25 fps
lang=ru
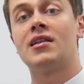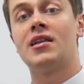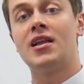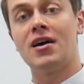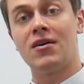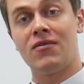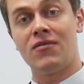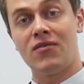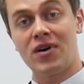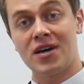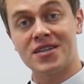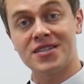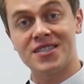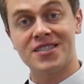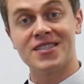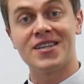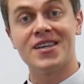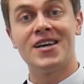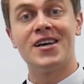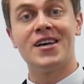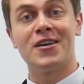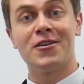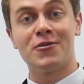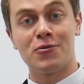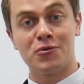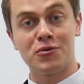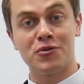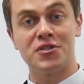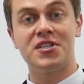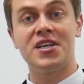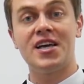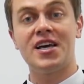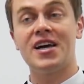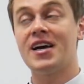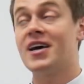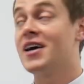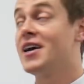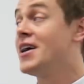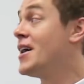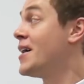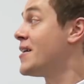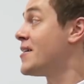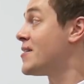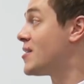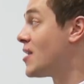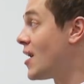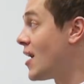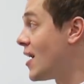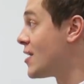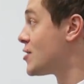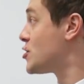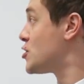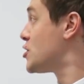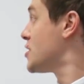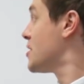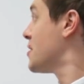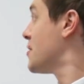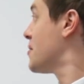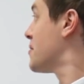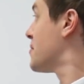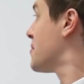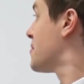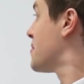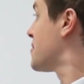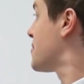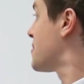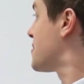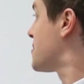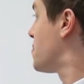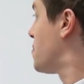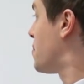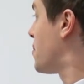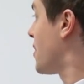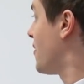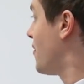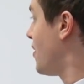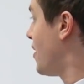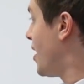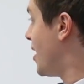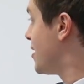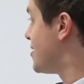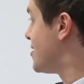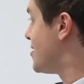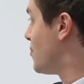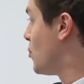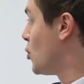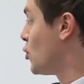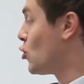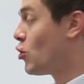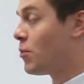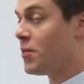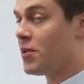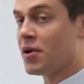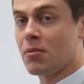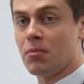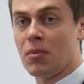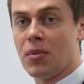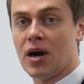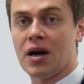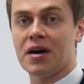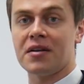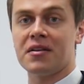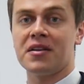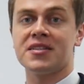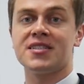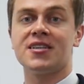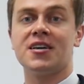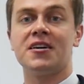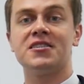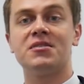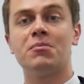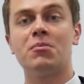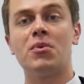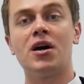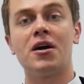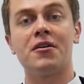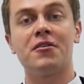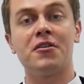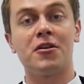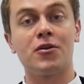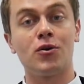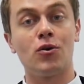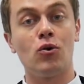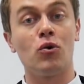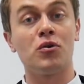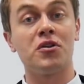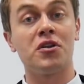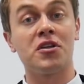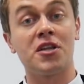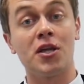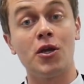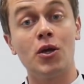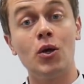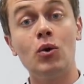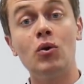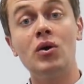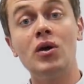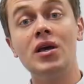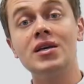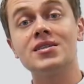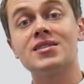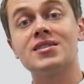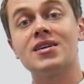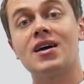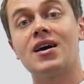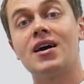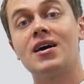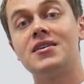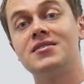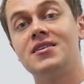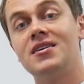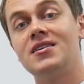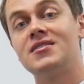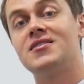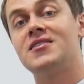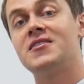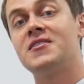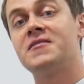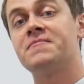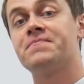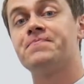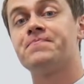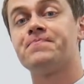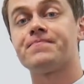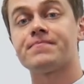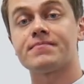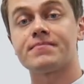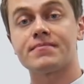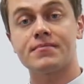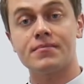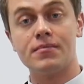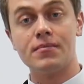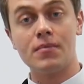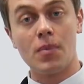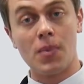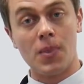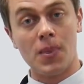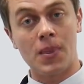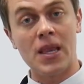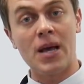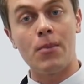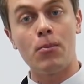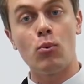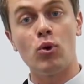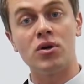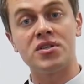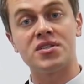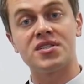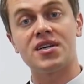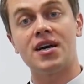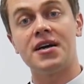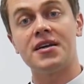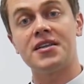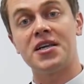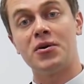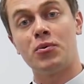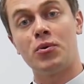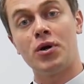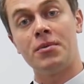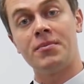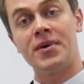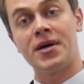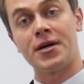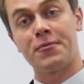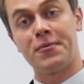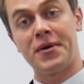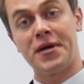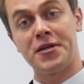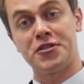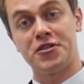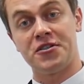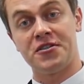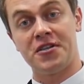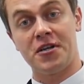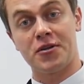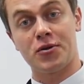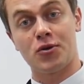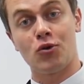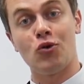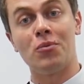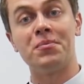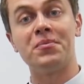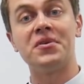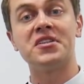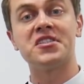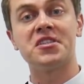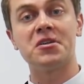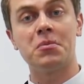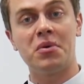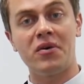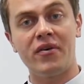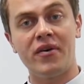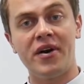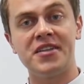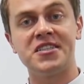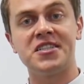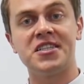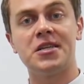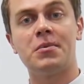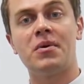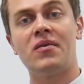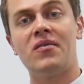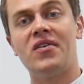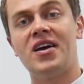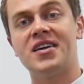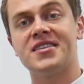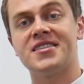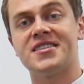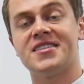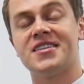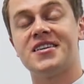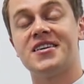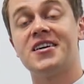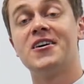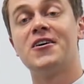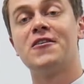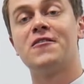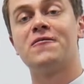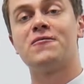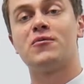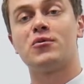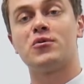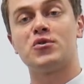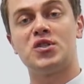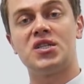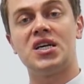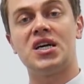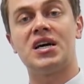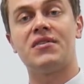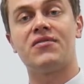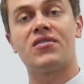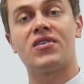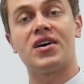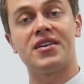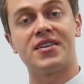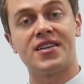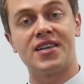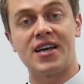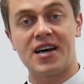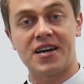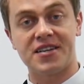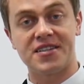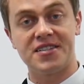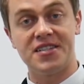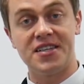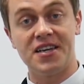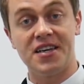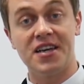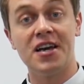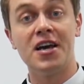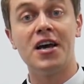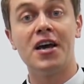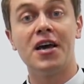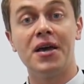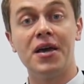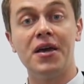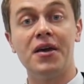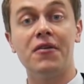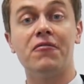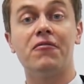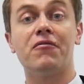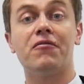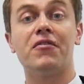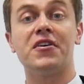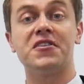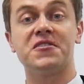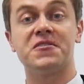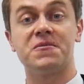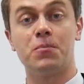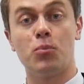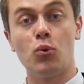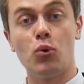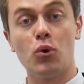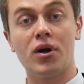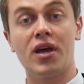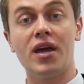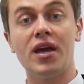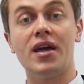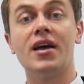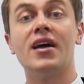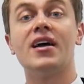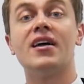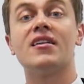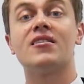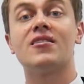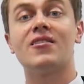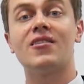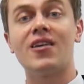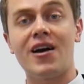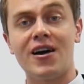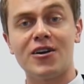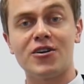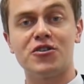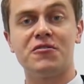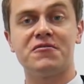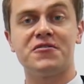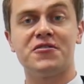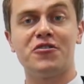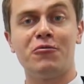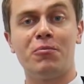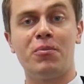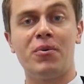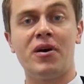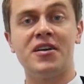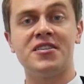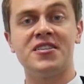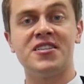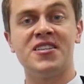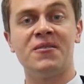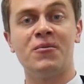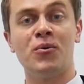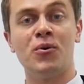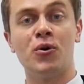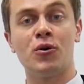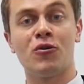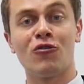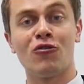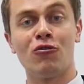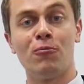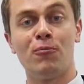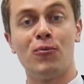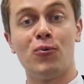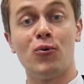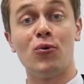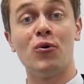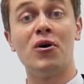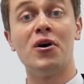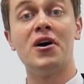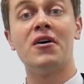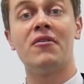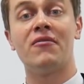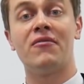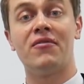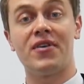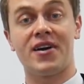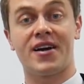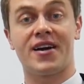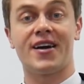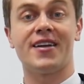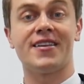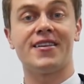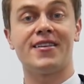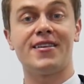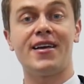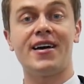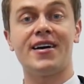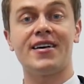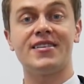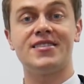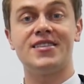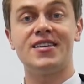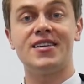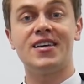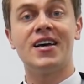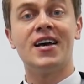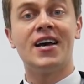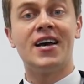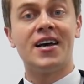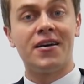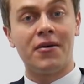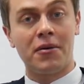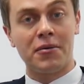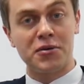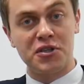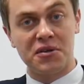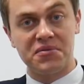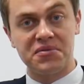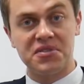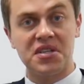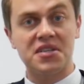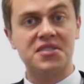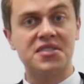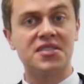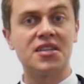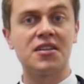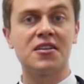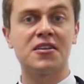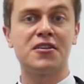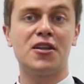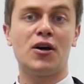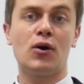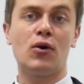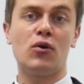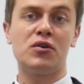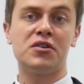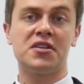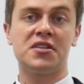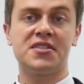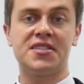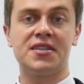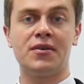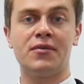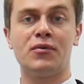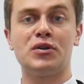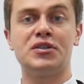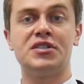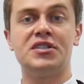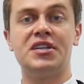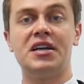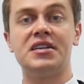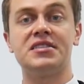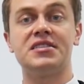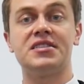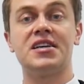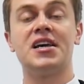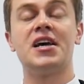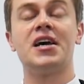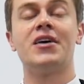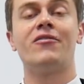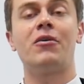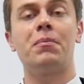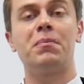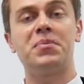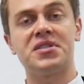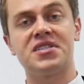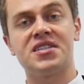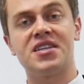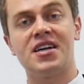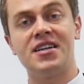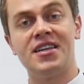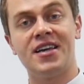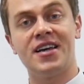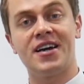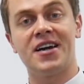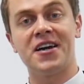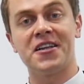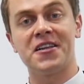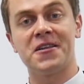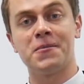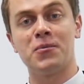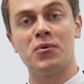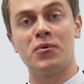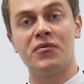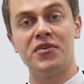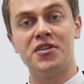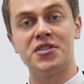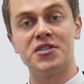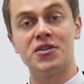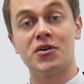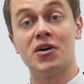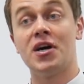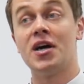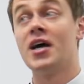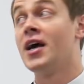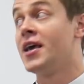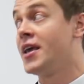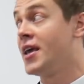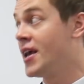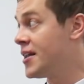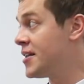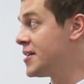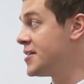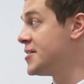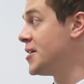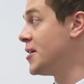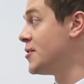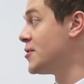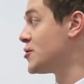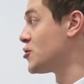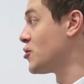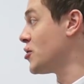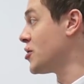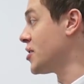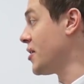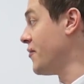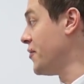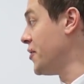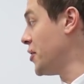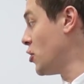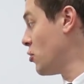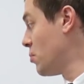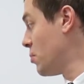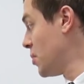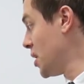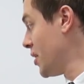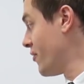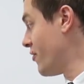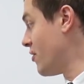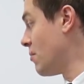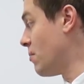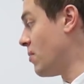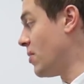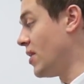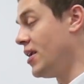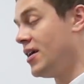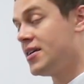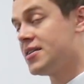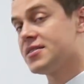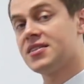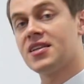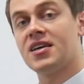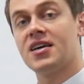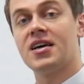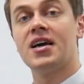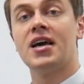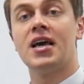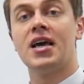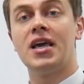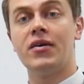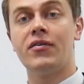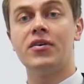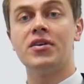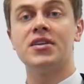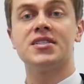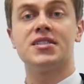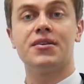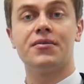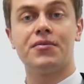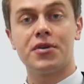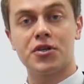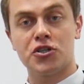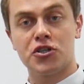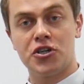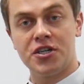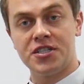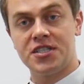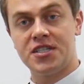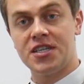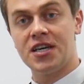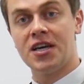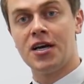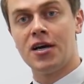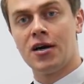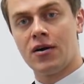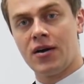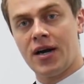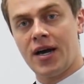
для вас, друзья. Также проверяйте мой номер MAR на сайте mar.go.au и заходите на мой сайт ylmigration.com. Не забывайте добавляться в друзья ВКонтакте и в Фейсбуке. Также вступайте на мою группу в ВКонтакте. Вообще все ссылки находятся вот здесь, в описании к этому видео. Я надеюсь, что это видео было вам полезно, и вы не совершите